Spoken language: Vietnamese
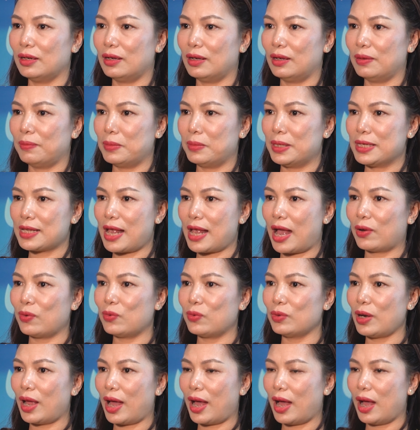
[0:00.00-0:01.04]
MISA cũng
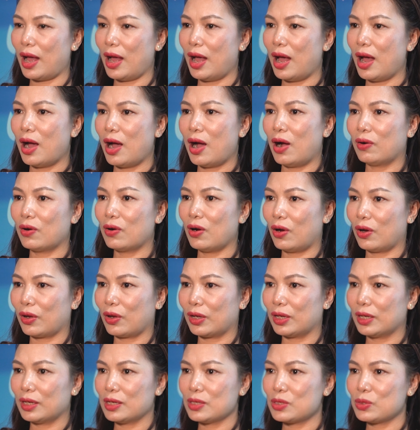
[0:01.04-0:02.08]
đã học hỏi
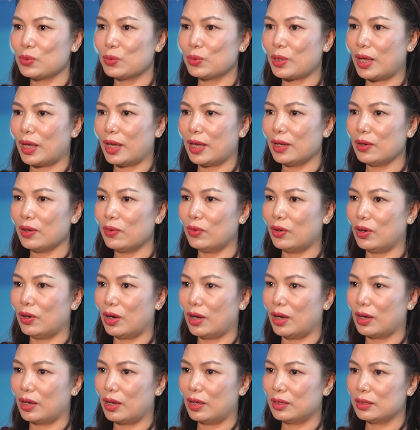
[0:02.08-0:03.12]
cái xu thế của
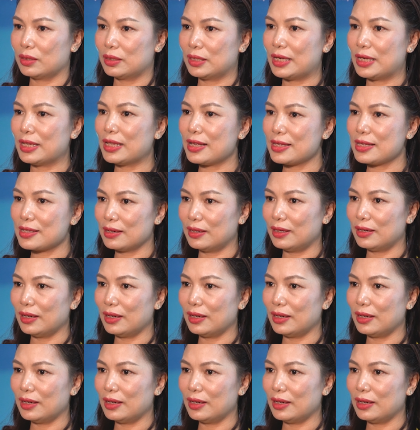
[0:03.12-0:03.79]
trên thế giới